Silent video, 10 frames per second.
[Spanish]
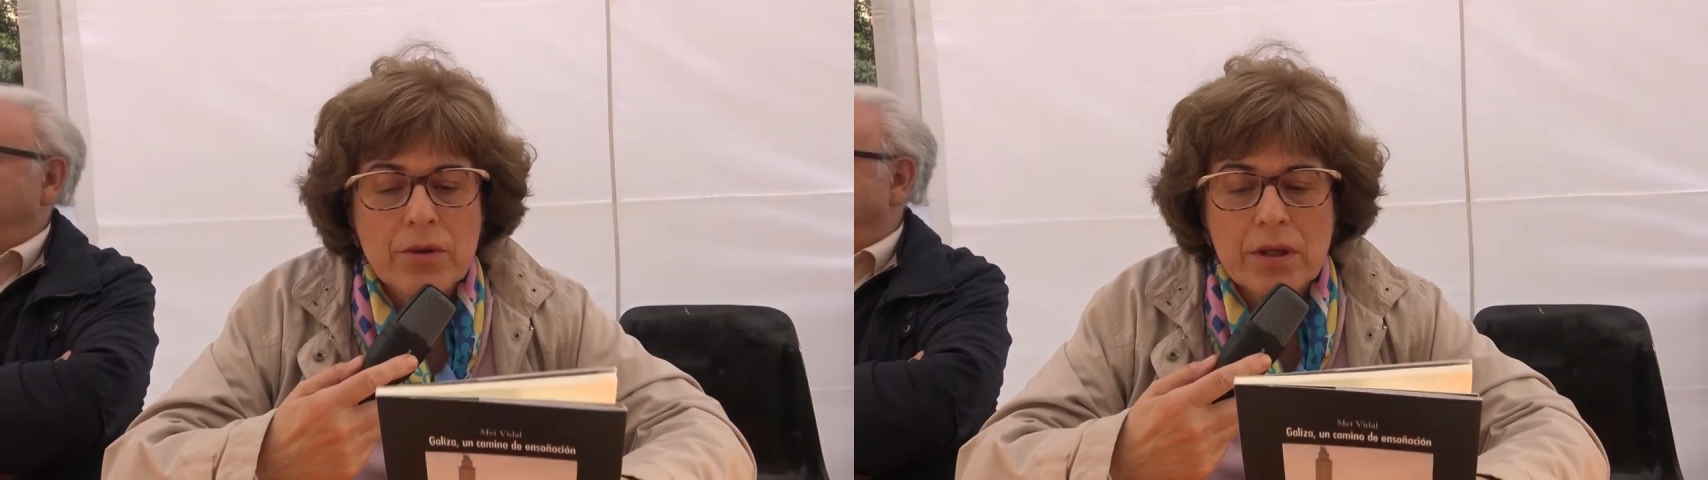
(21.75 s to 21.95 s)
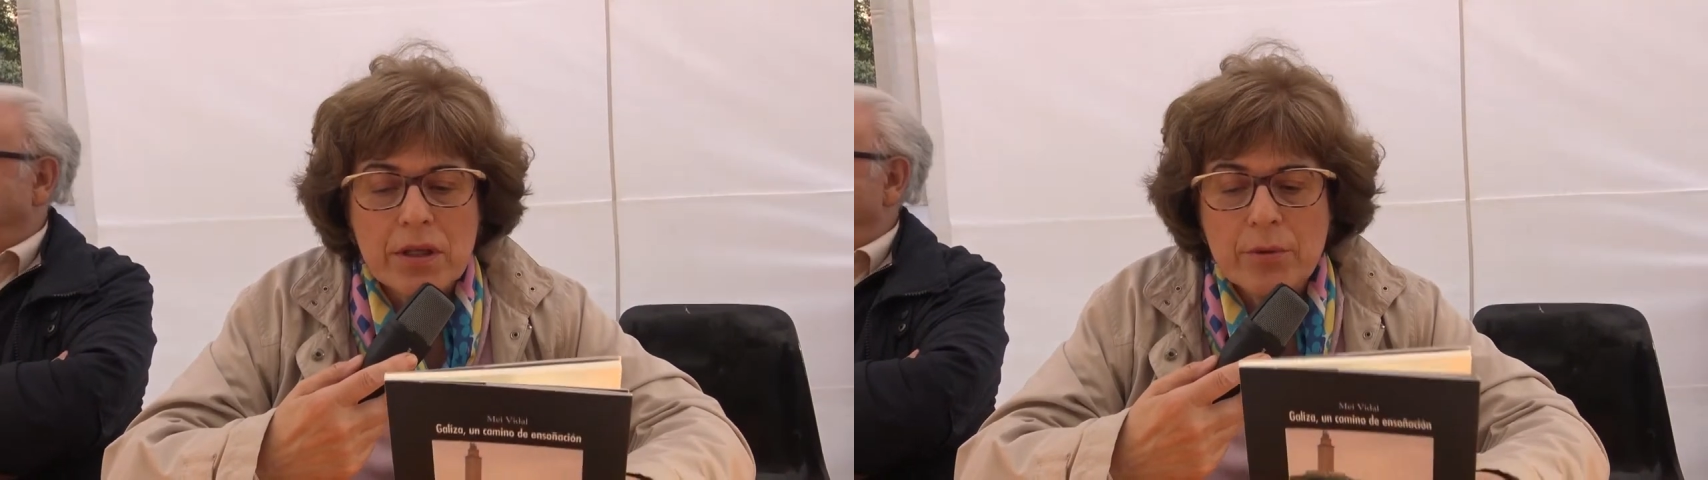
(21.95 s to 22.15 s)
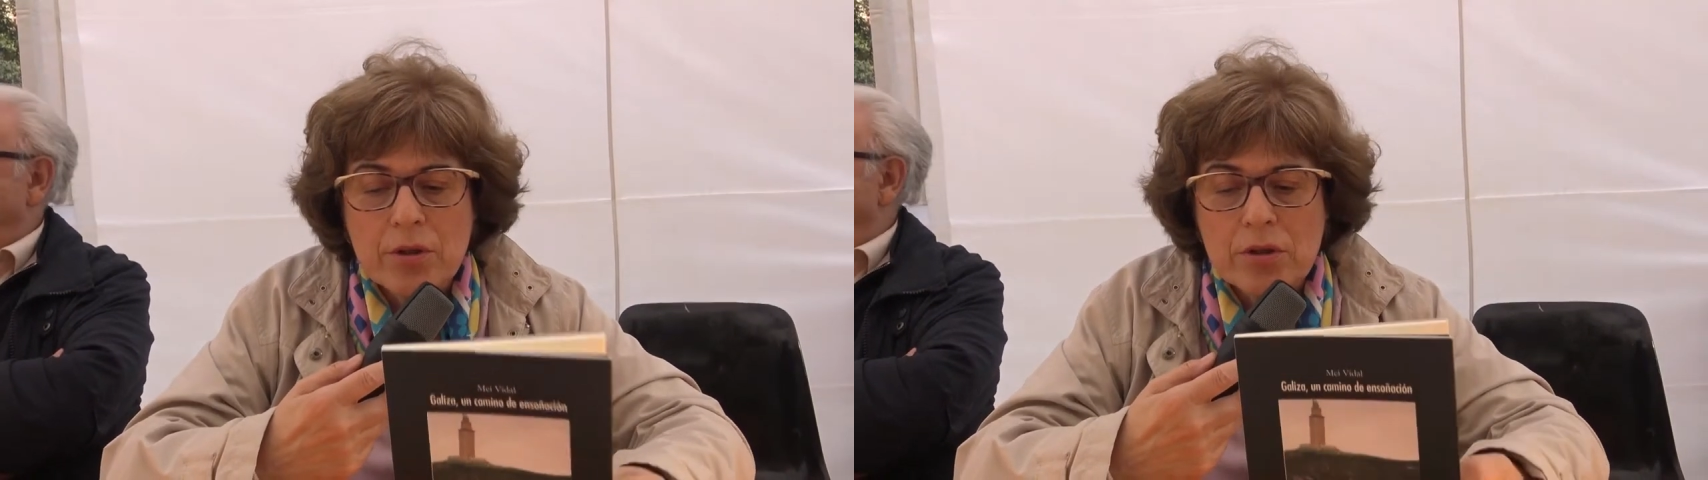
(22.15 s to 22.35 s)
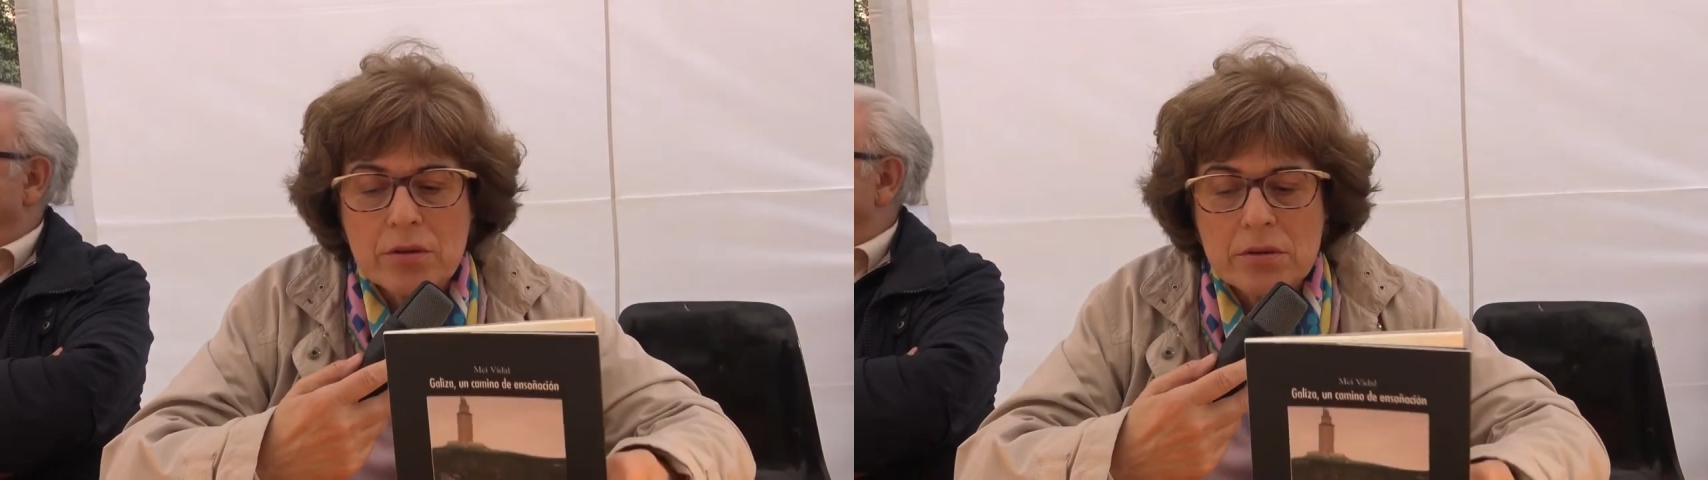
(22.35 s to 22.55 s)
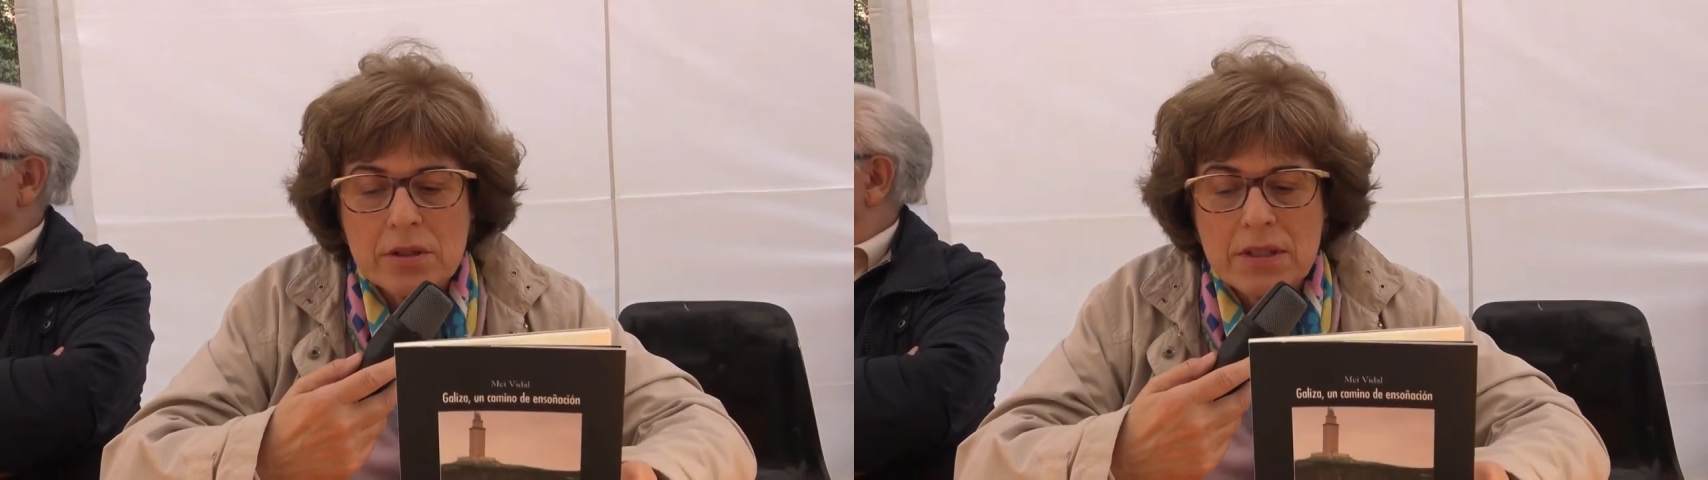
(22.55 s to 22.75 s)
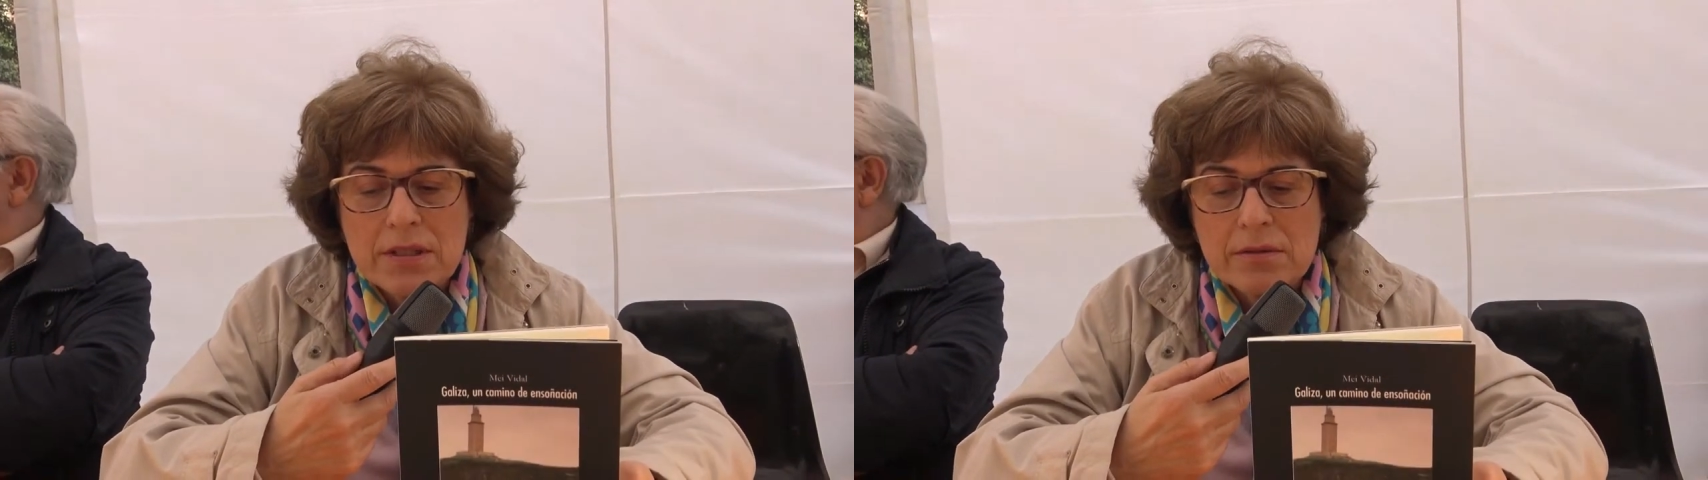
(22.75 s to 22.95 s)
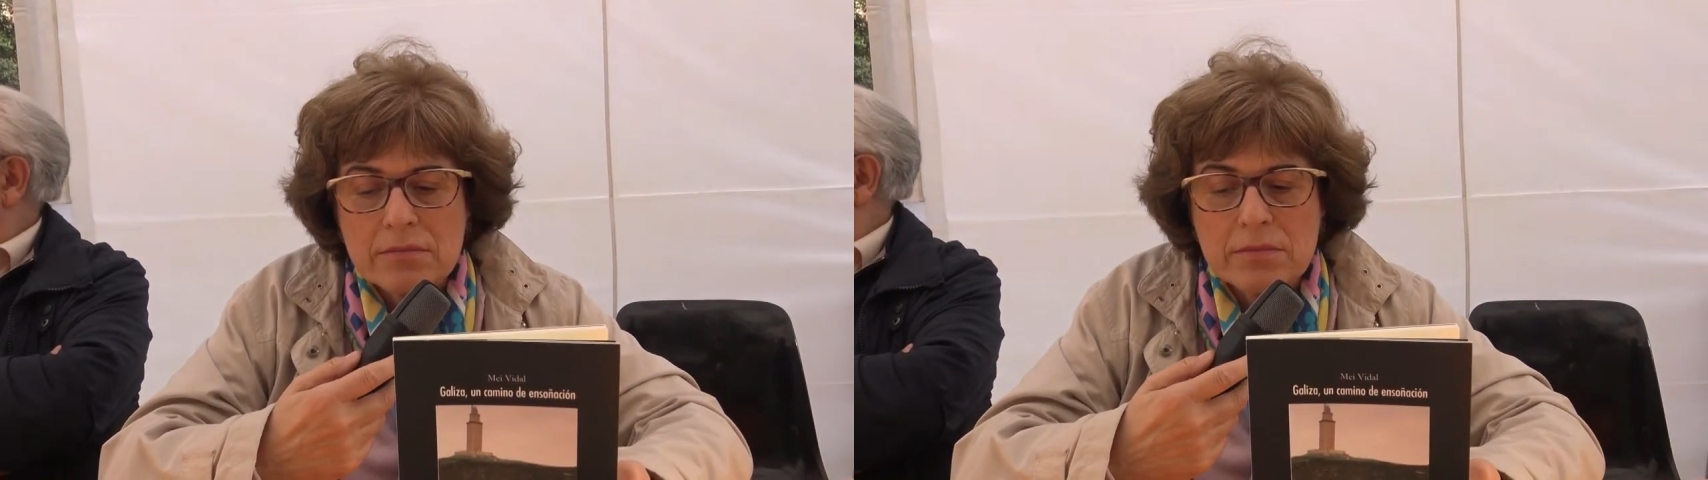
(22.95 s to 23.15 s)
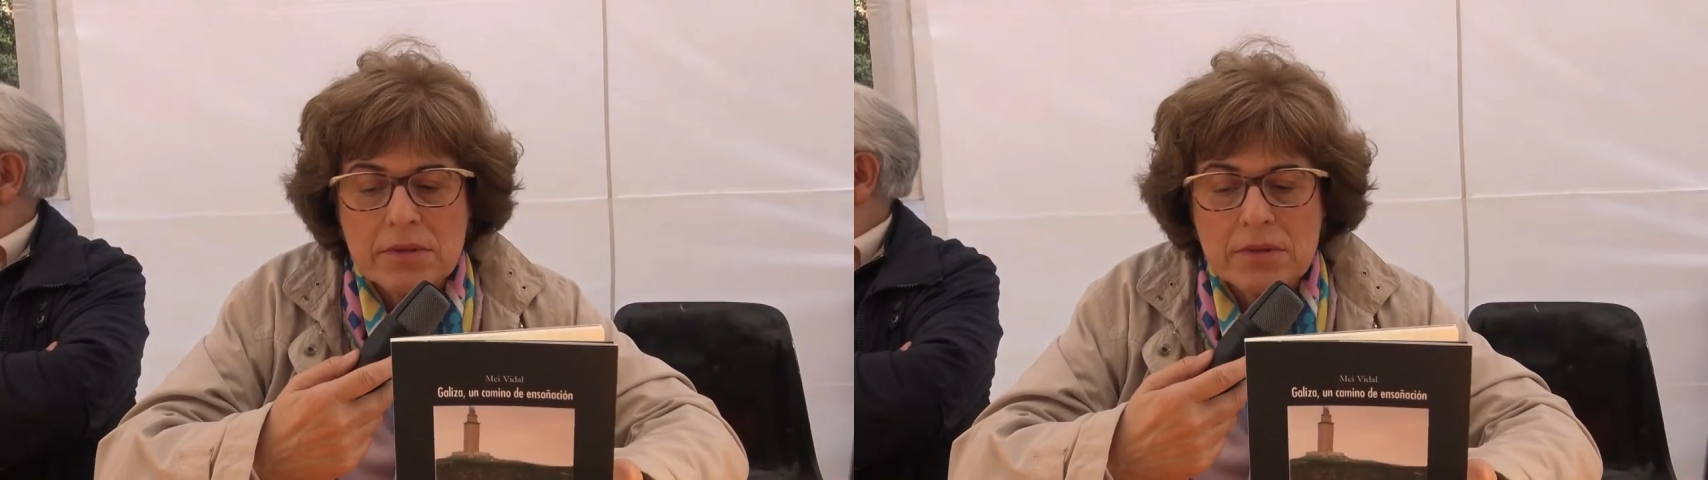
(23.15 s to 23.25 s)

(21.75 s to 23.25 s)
del libro es